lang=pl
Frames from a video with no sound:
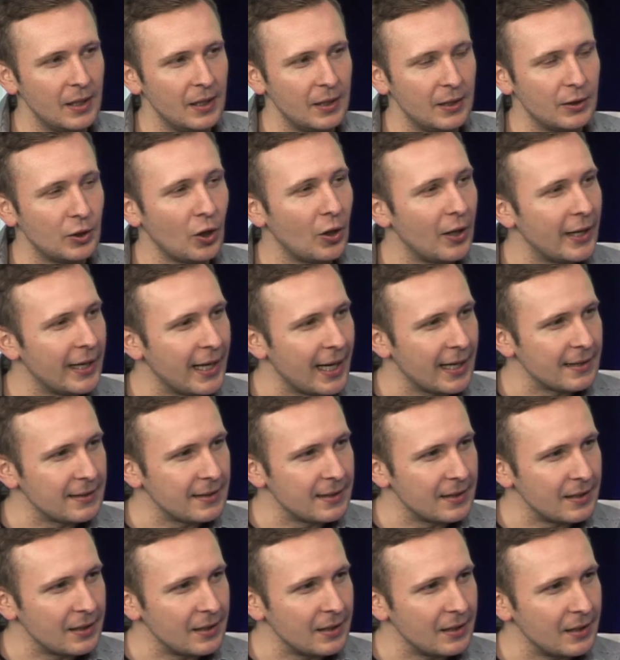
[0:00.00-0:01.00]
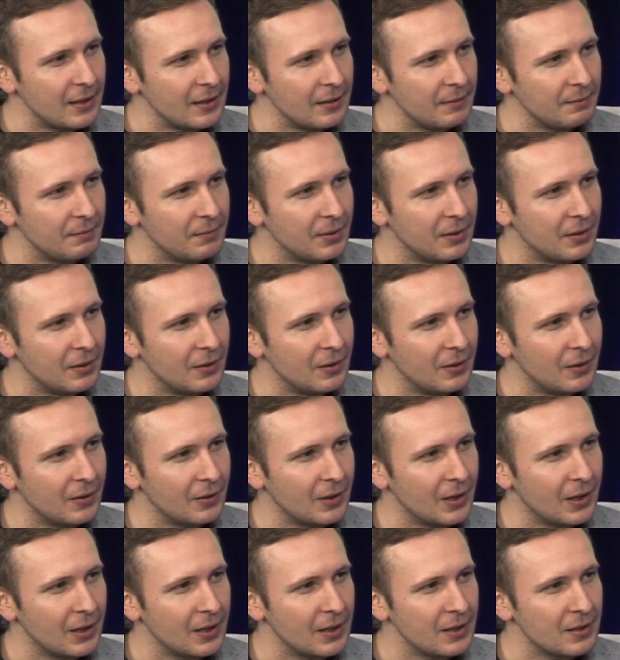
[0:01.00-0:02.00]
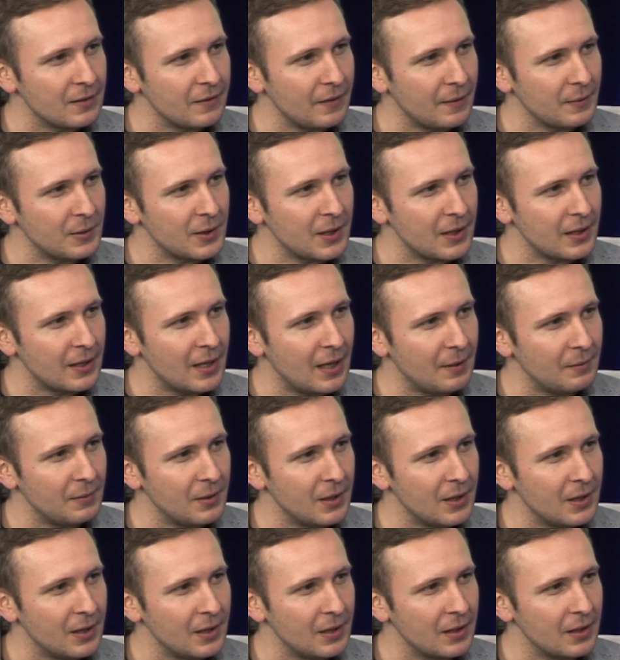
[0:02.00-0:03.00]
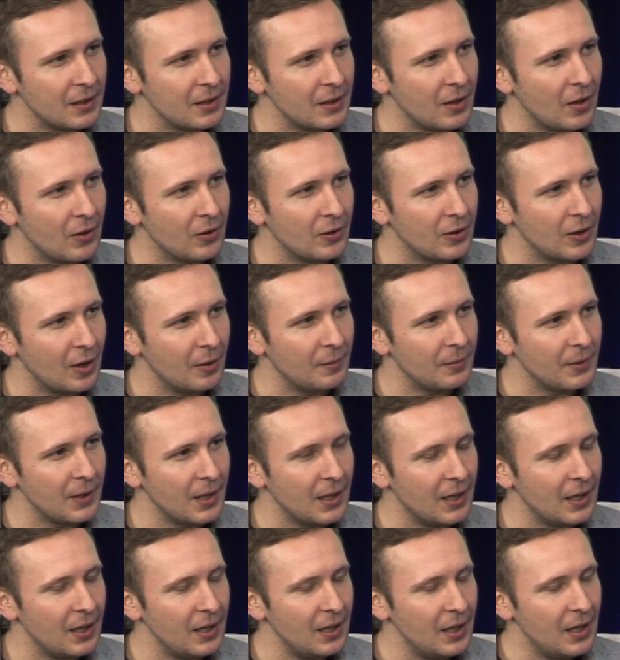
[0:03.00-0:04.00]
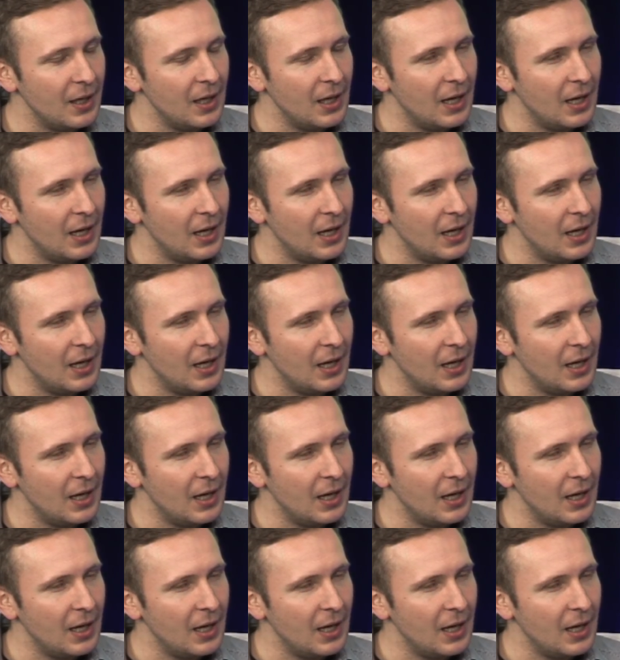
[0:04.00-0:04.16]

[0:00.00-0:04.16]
e, tolerancji, bo ona jest w Amsterdamie ogromna,